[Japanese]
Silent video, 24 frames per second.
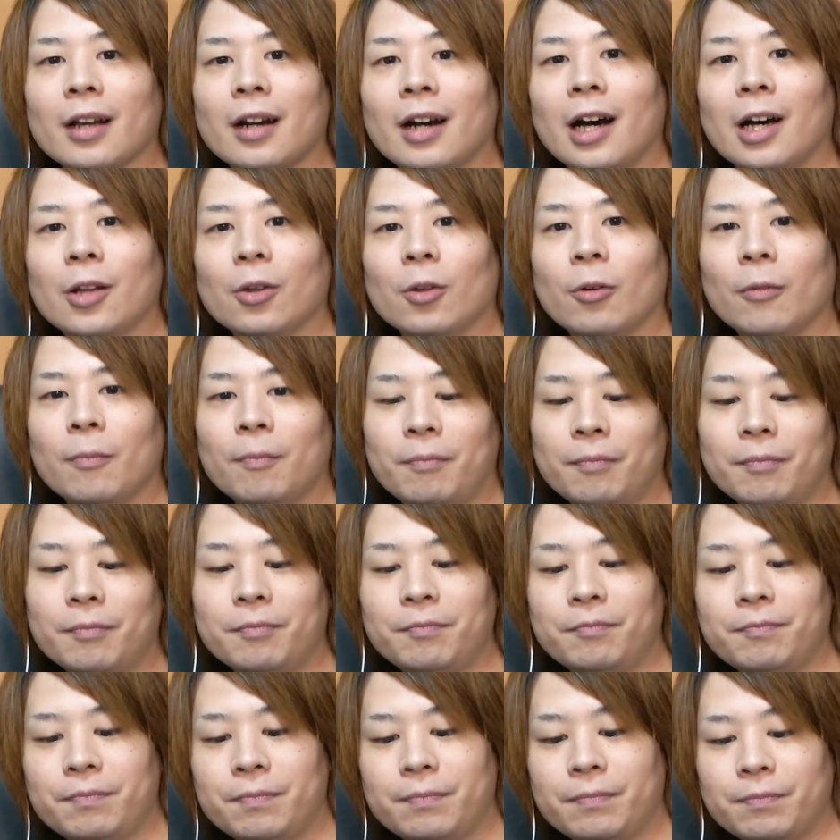あの、
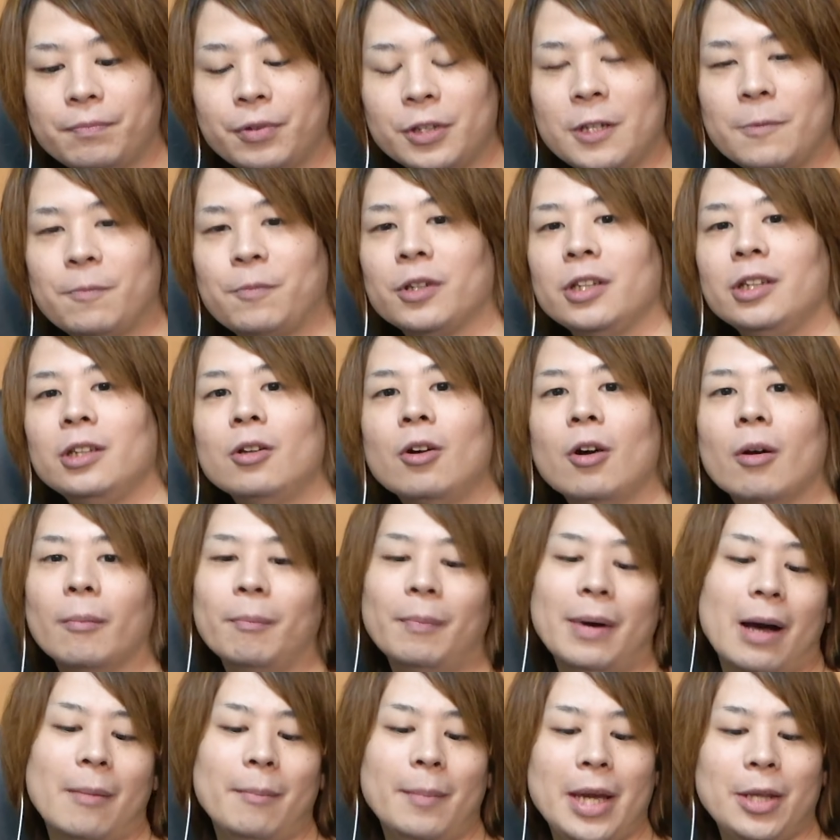プニプニの
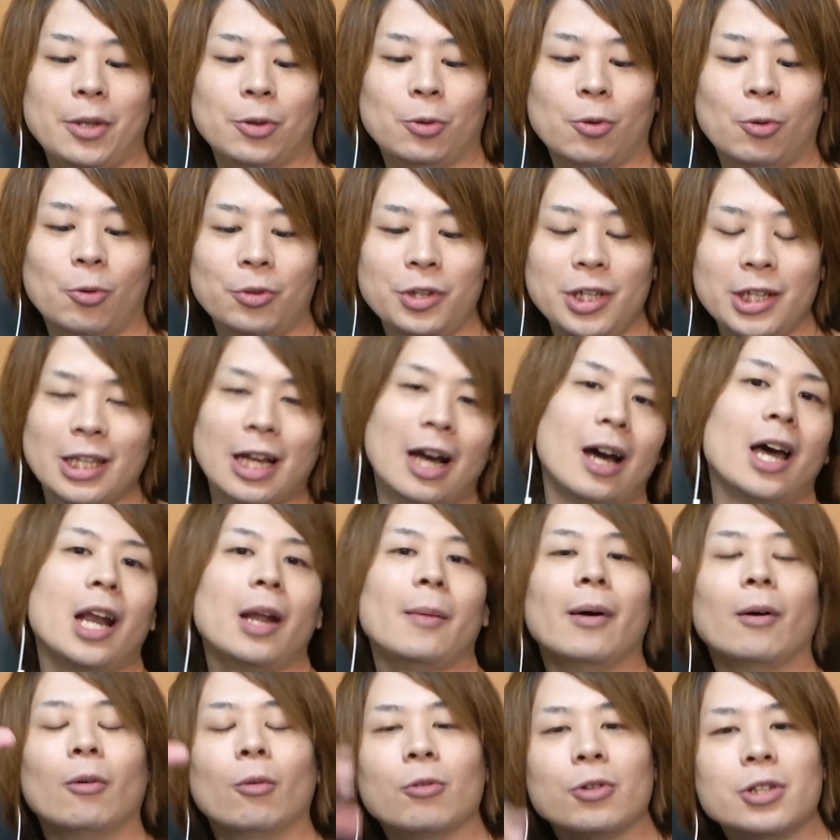盤面のとこに
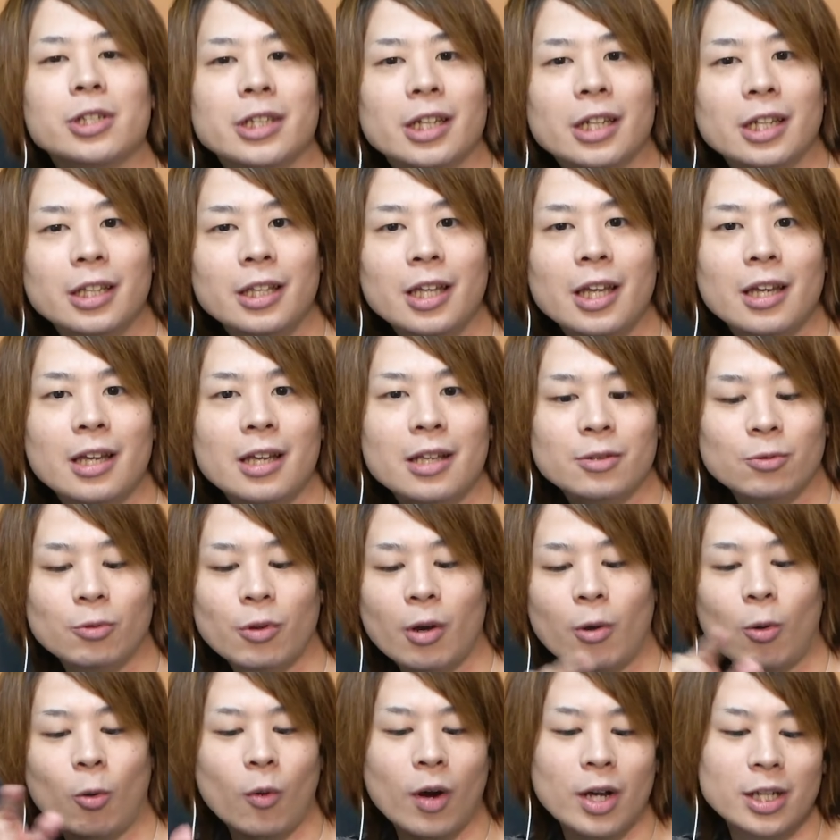宝箱落ちてきて、そ
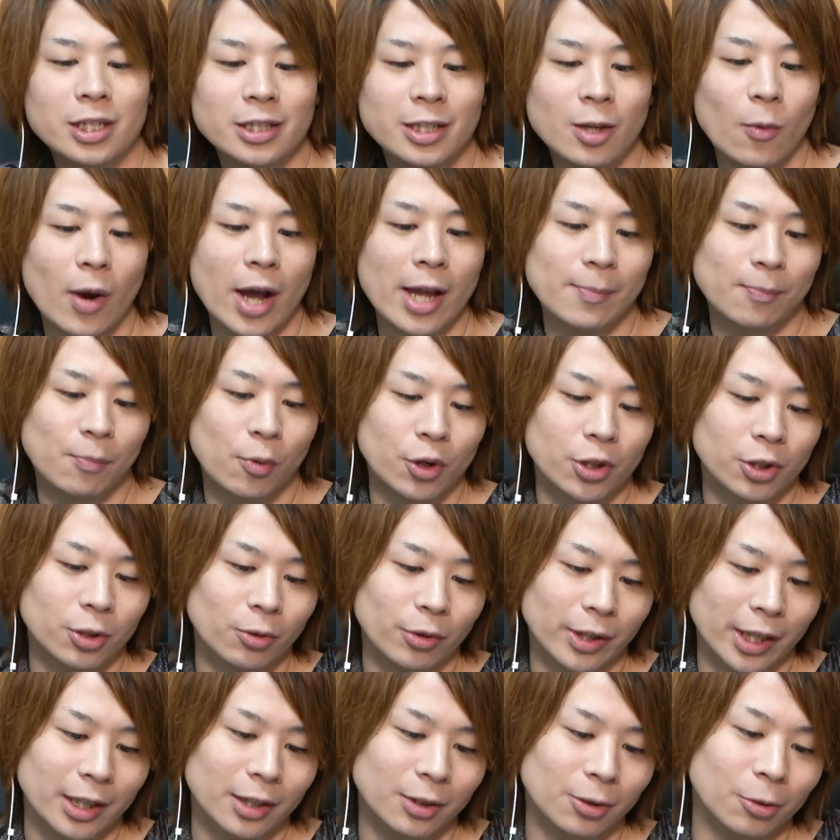れ壊して Y
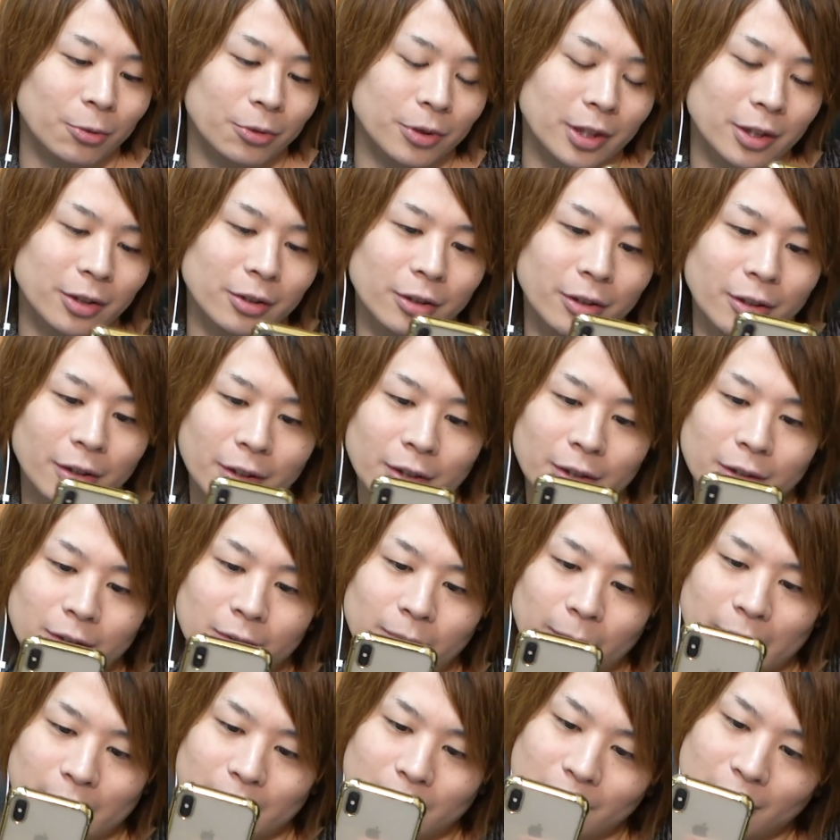ポイントゲットっていう。
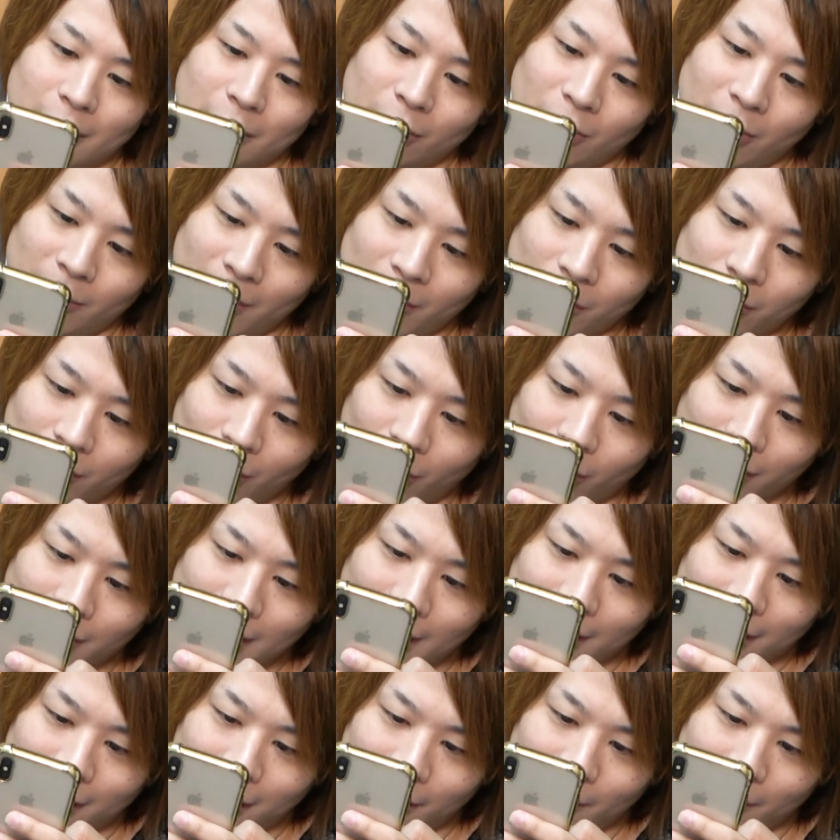まあ、次のイベントはこれ
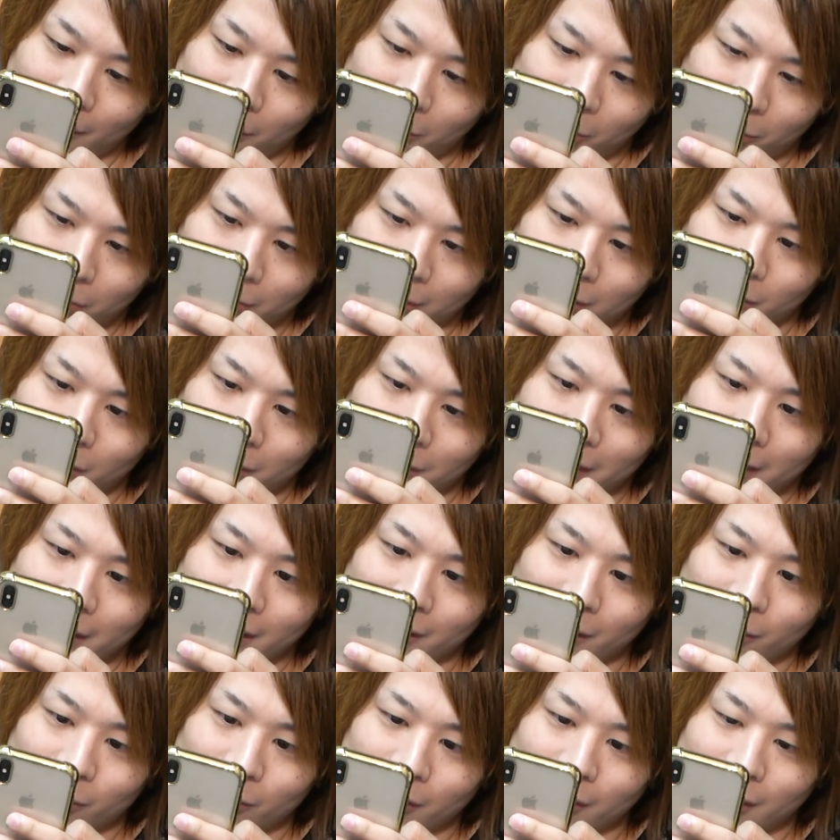宝箱ではな
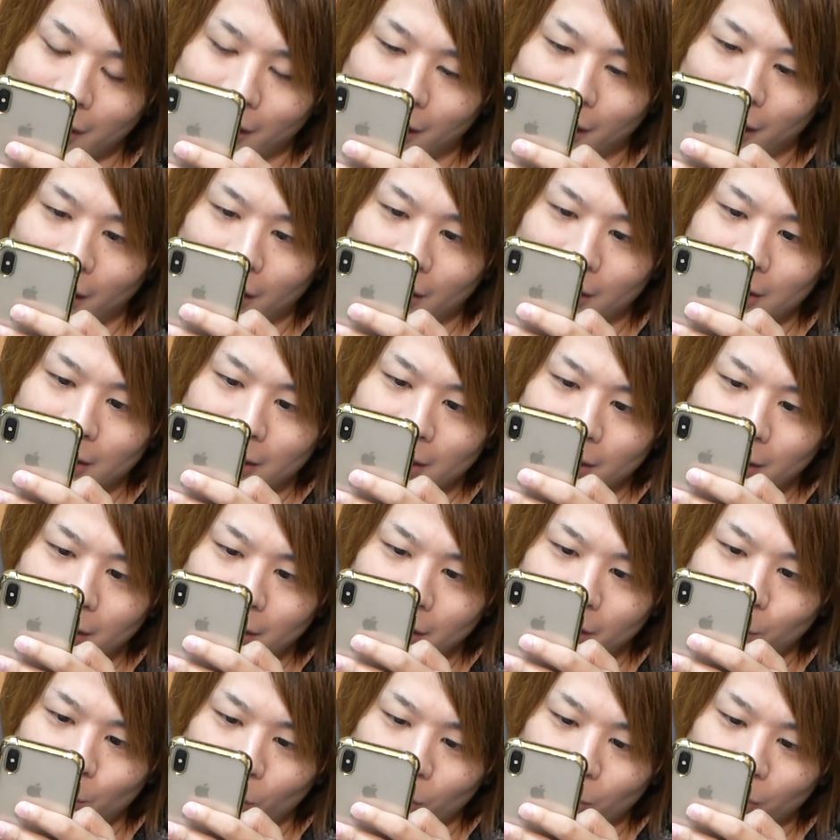いけどね、なんか、
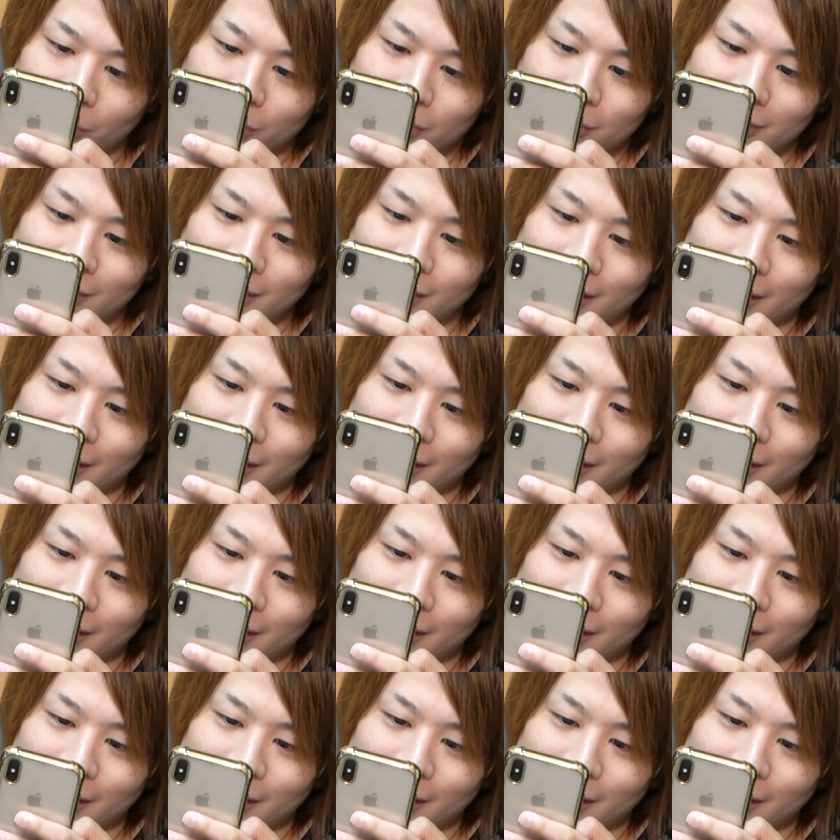リボンのつい